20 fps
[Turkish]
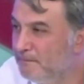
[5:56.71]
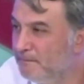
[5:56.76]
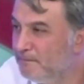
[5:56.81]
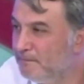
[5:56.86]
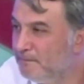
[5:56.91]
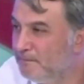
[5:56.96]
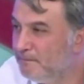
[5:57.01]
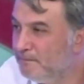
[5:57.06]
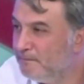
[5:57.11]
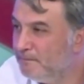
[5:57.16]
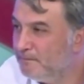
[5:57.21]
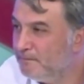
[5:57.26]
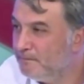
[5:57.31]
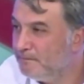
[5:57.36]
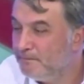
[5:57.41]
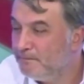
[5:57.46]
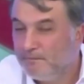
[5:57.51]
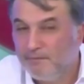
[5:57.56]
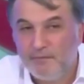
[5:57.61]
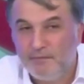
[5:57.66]
Kalamazsın.
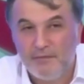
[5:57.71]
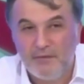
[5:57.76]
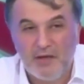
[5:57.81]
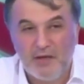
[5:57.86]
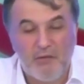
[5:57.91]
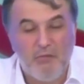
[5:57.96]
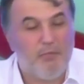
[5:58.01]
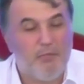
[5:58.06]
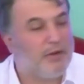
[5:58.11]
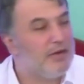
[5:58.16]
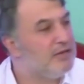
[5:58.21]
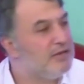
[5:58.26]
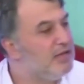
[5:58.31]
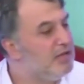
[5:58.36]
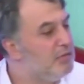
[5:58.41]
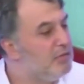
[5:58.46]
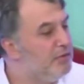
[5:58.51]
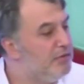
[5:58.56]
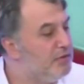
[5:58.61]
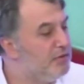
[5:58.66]
Kimin parasını
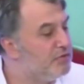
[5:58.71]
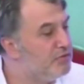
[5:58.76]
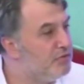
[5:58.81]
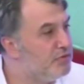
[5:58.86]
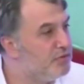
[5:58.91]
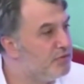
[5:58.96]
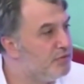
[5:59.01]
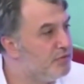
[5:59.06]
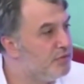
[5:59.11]
kime veriyorsunuz?